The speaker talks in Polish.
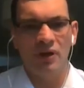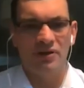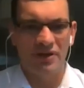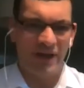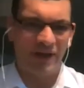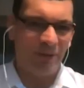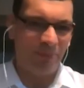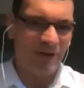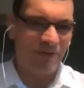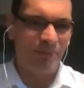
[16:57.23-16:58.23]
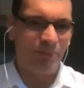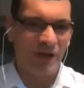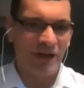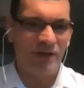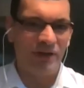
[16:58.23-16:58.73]
że tak naprawdę
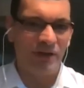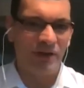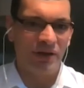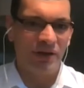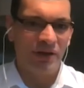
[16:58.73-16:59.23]
podatnik